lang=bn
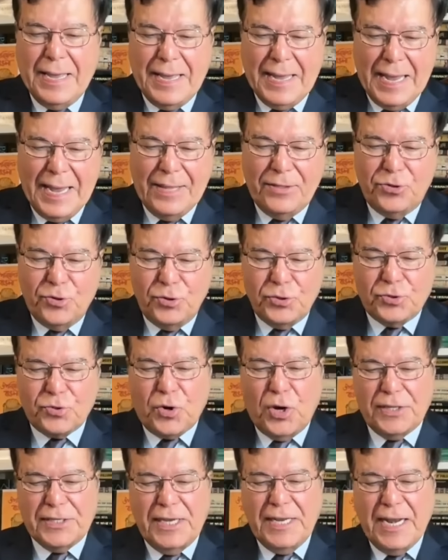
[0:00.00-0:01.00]
এই দুধ
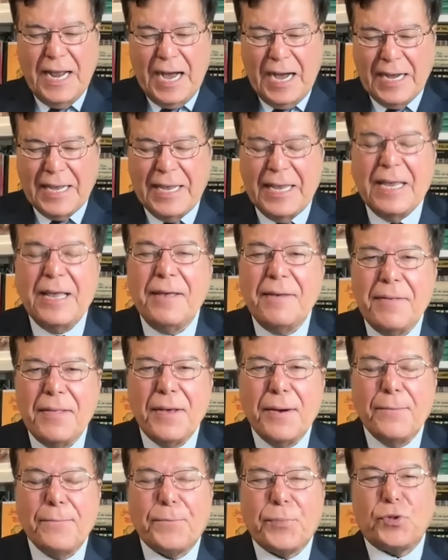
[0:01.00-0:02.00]
কদিন আগে
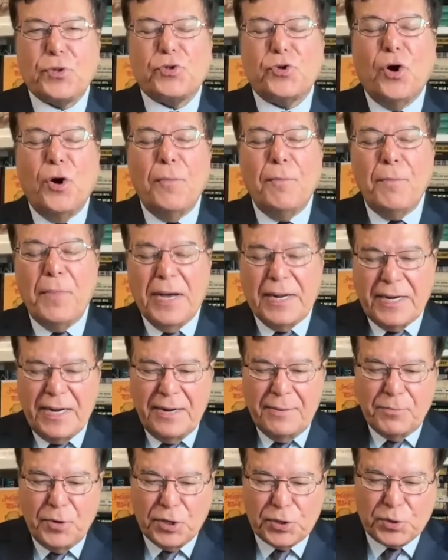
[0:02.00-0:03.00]

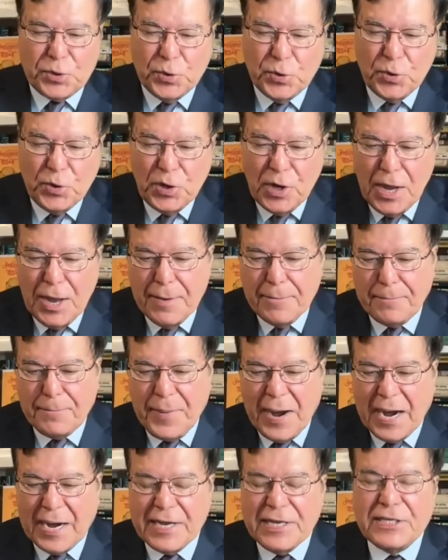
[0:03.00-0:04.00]
প্রথমবারের মতো
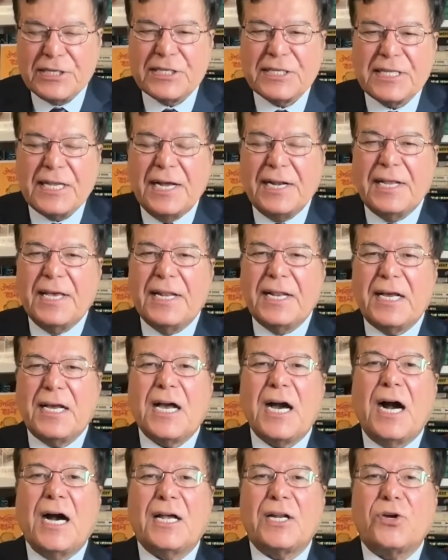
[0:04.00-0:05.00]
পাকিস্তানের
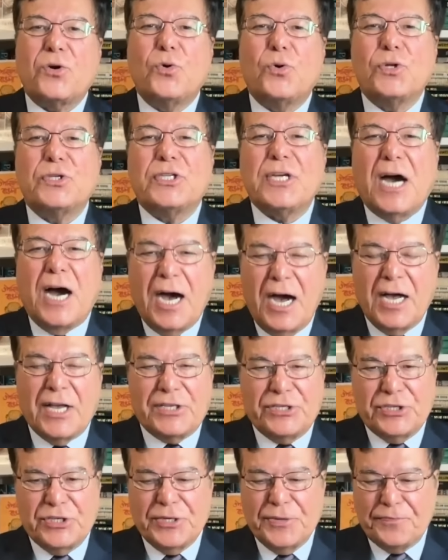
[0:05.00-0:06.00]
কার্গো জাহাজ